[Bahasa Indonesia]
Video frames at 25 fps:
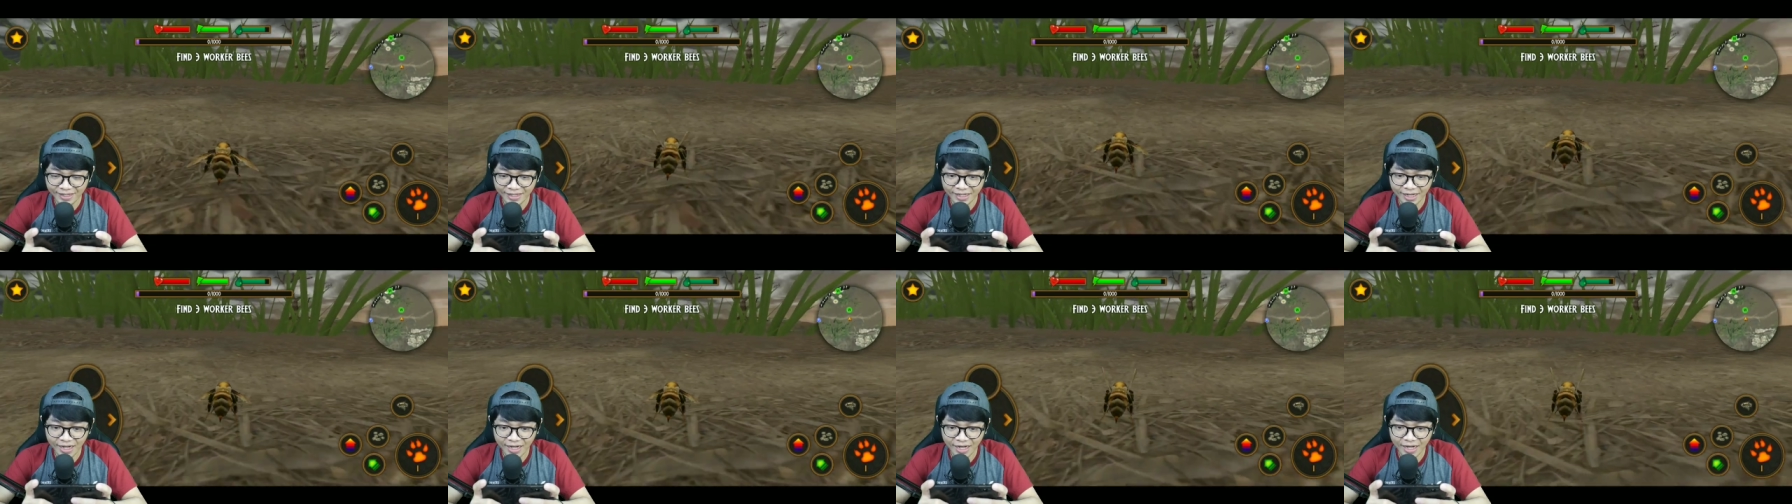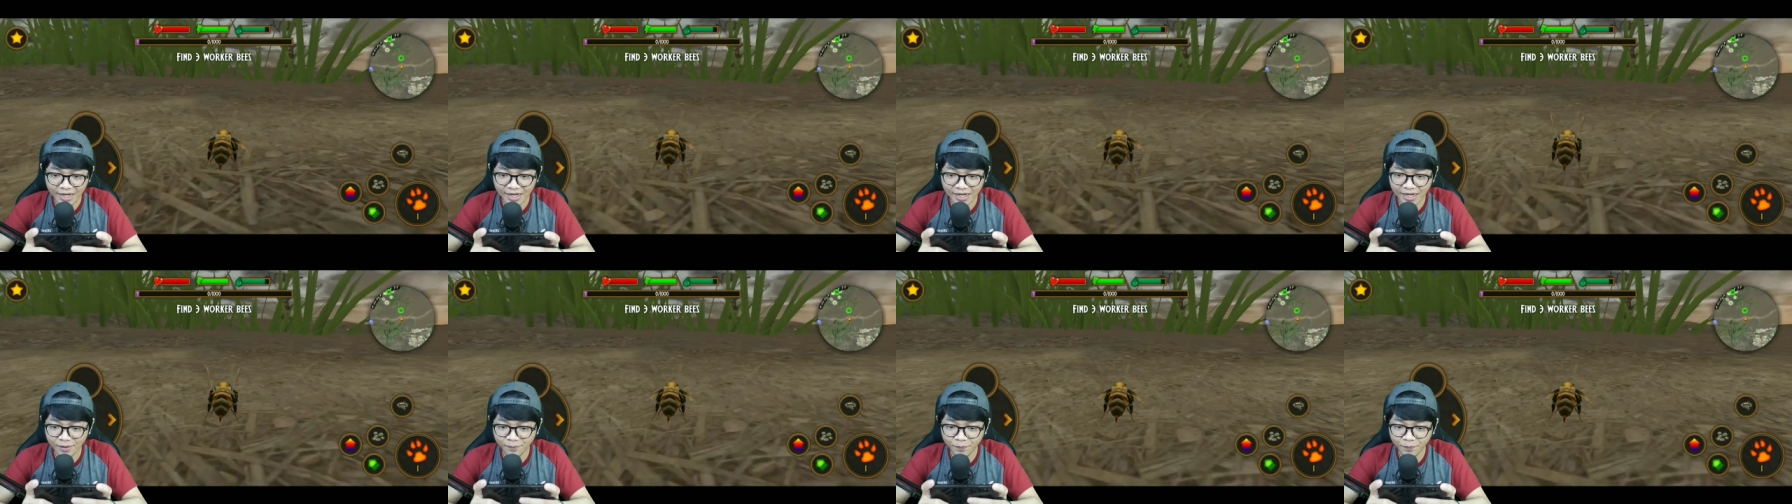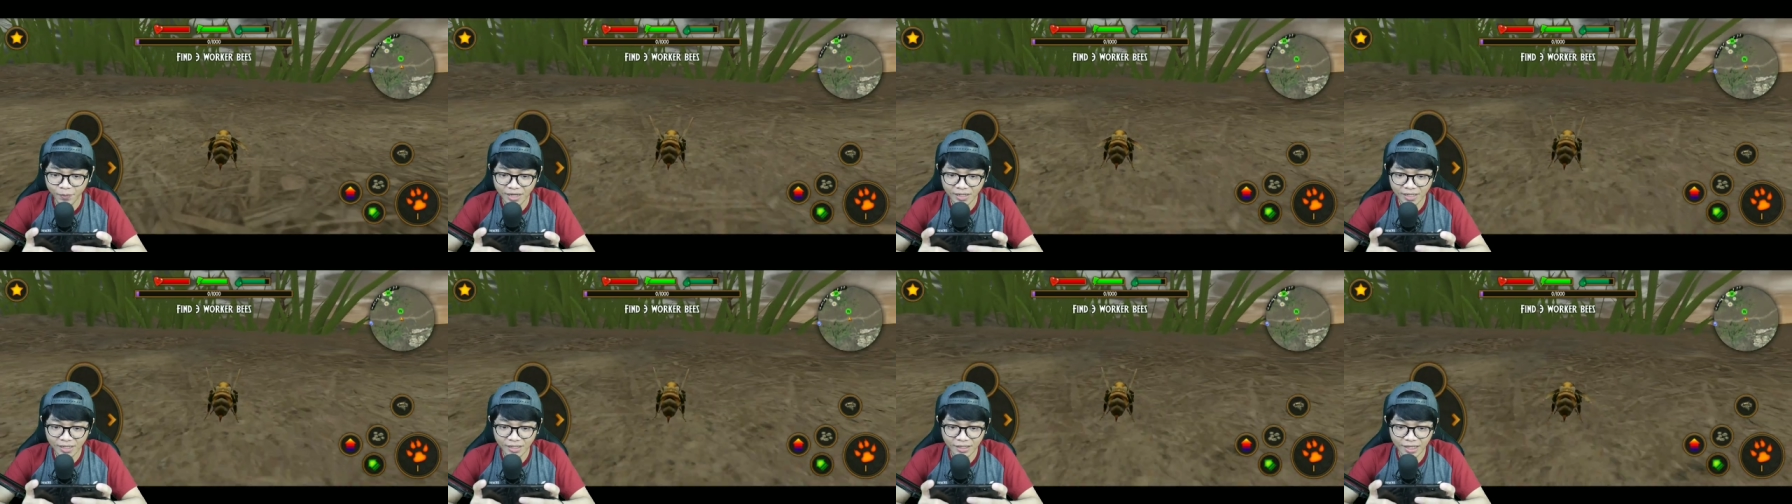Ini ada di
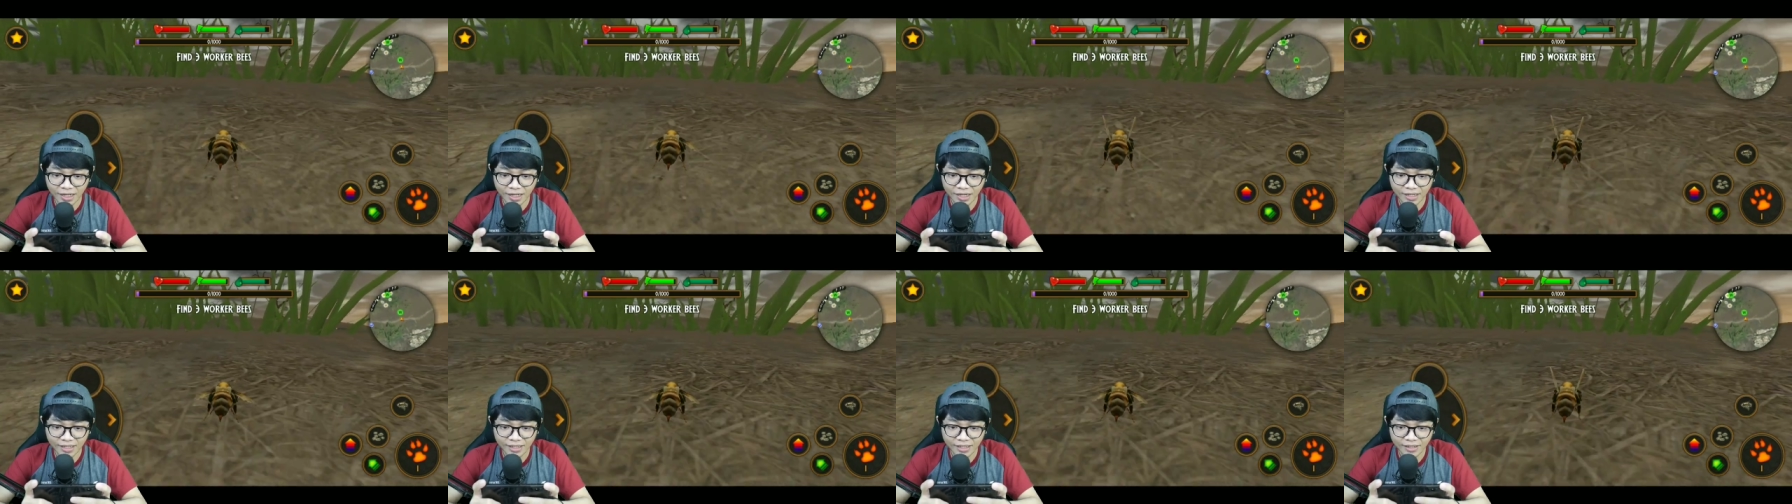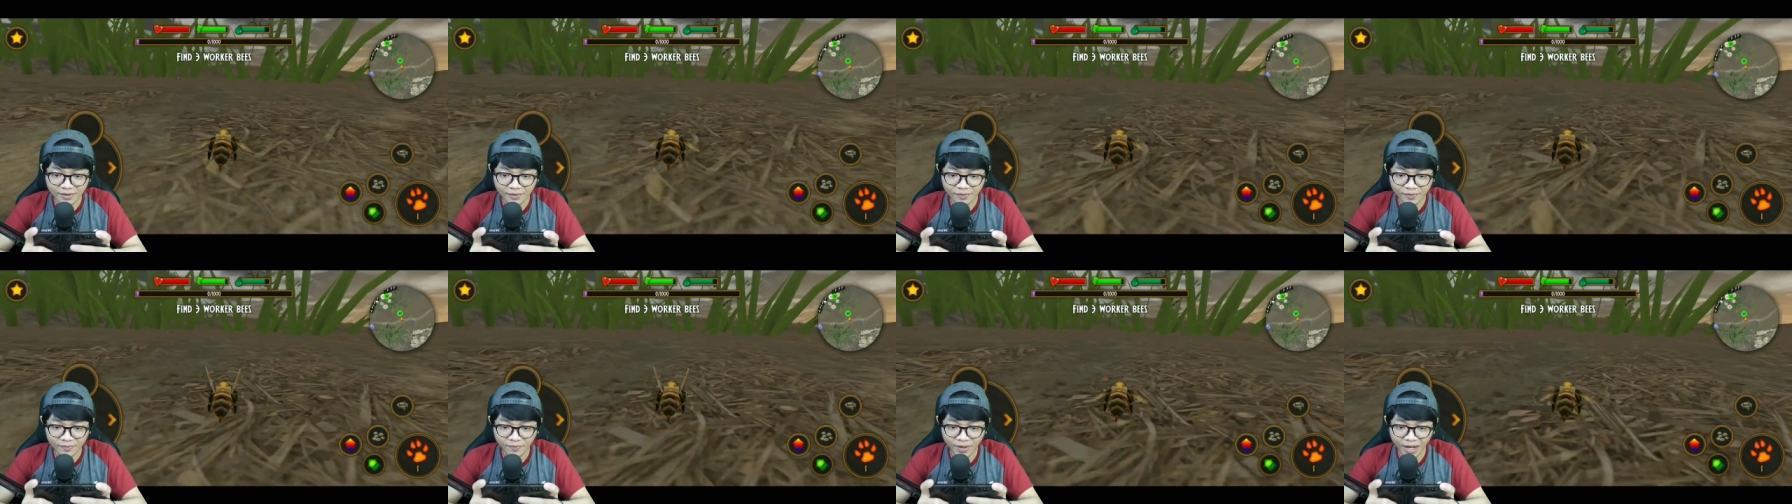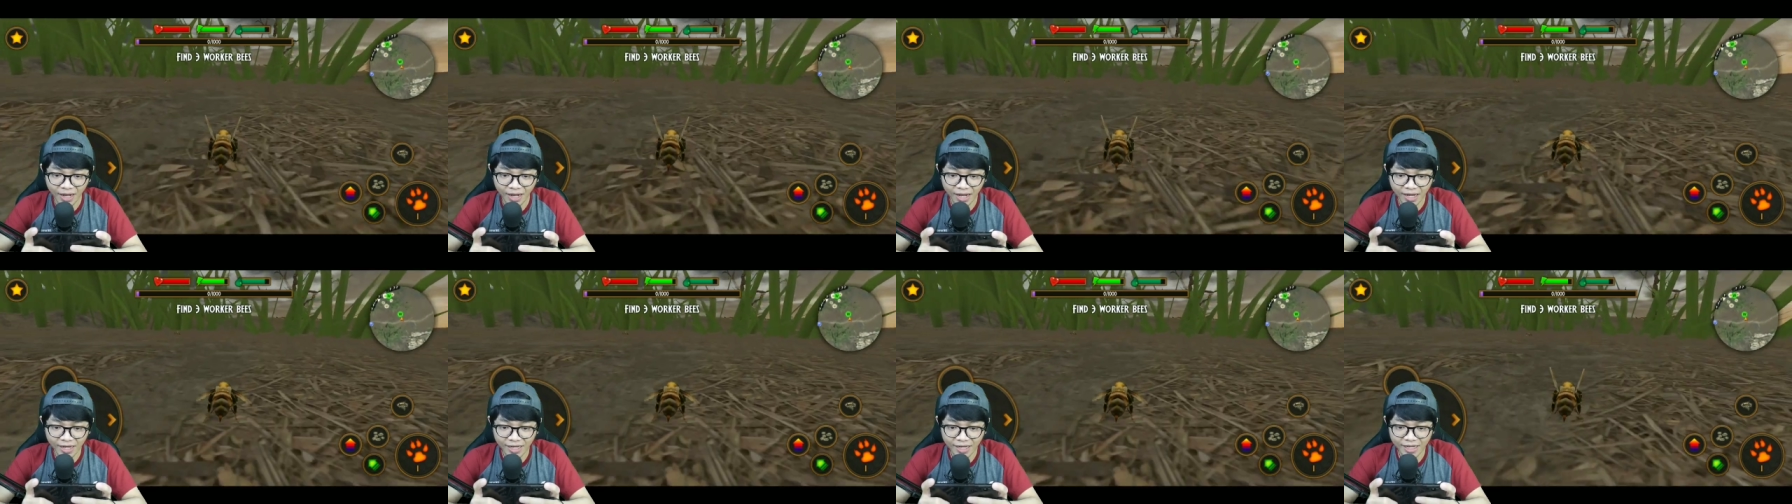depan kita nih
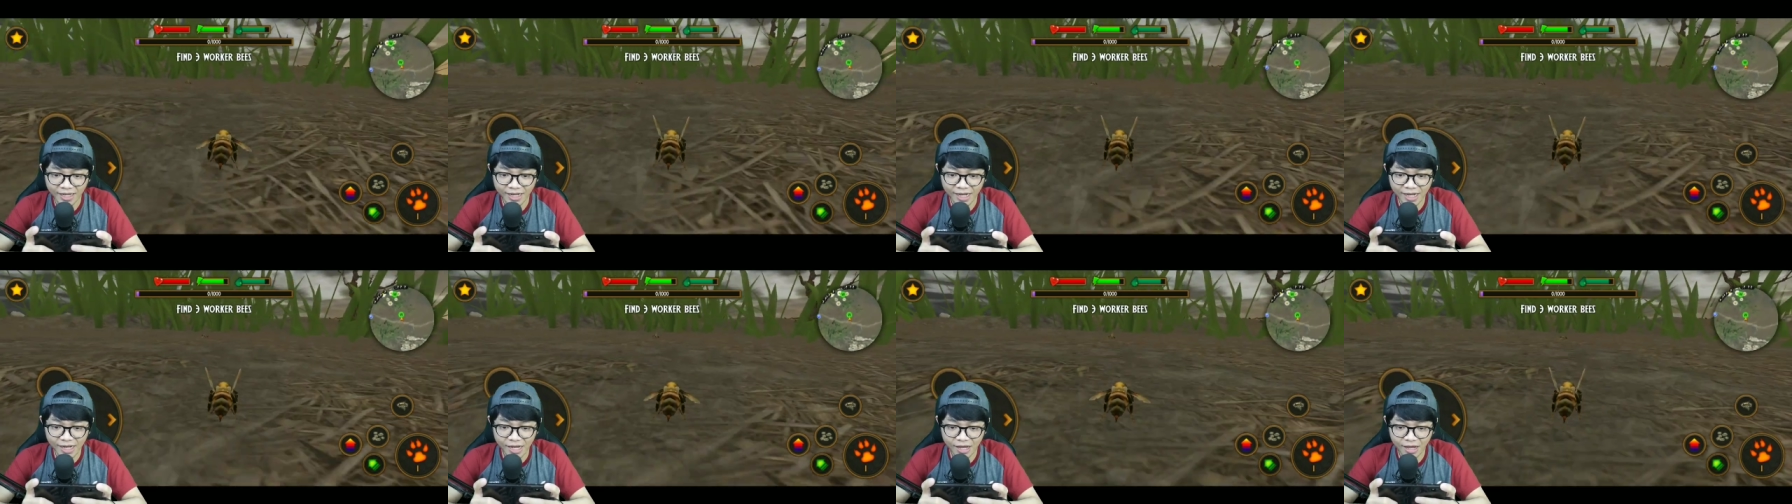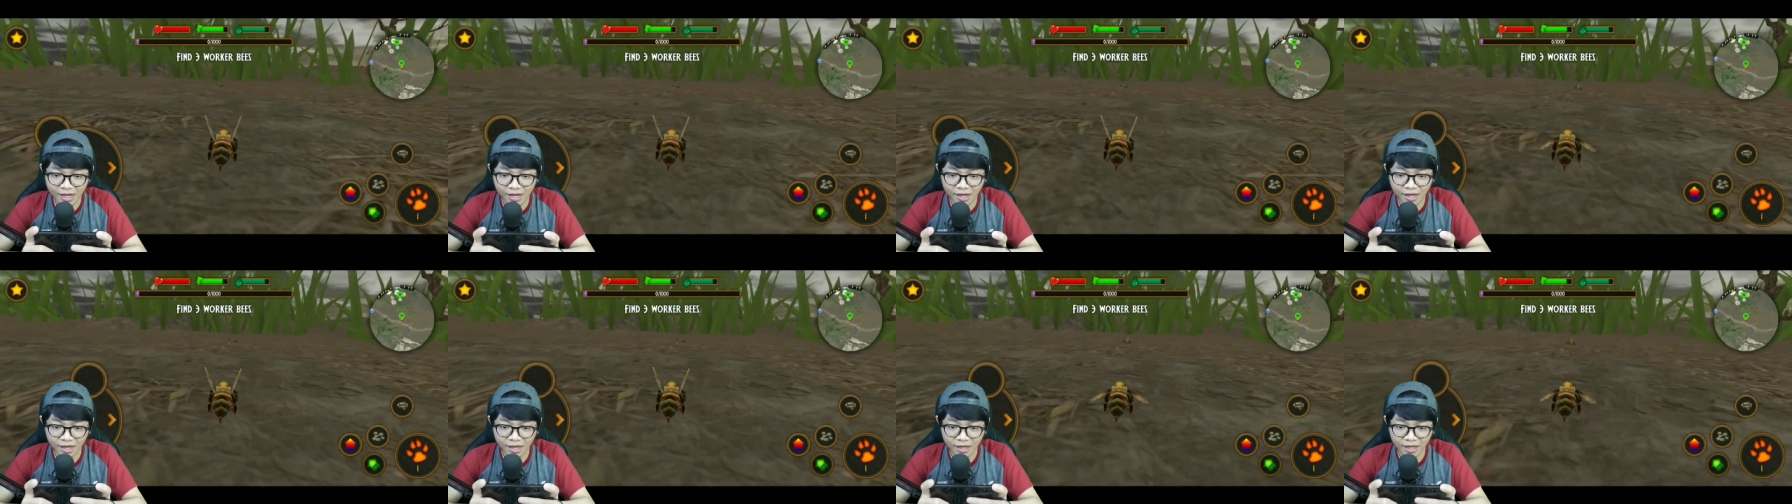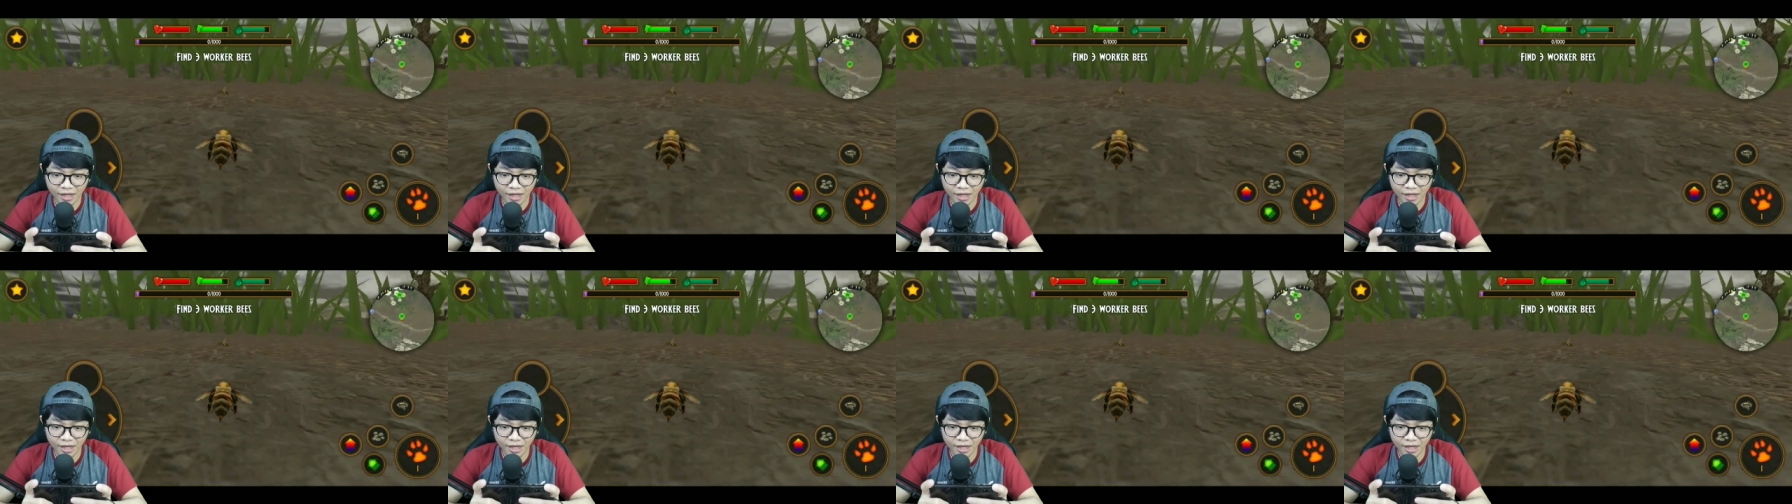Mana? Ini dia